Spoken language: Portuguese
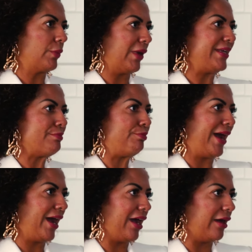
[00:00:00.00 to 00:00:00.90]
Pra
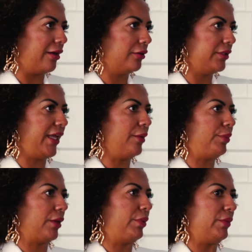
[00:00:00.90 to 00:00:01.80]
limpar, né?
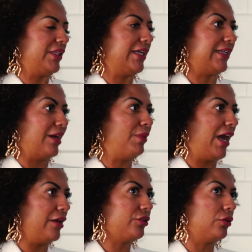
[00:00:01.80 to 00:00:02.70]
Pra, pra me dar
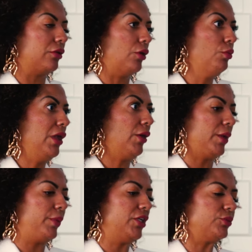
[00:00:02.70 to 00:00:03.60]
trabalho. Então, o meu
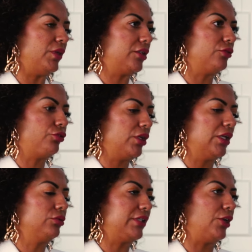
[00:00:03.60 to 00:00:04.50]
arrependimento foi
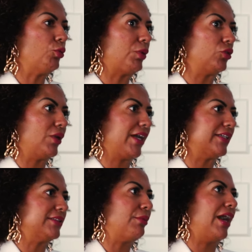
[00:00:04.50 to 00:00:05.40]
não ter comprado uma
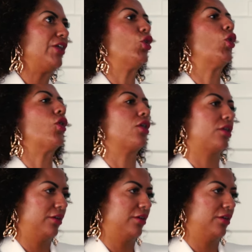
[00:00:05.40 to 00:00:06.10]
casa maior.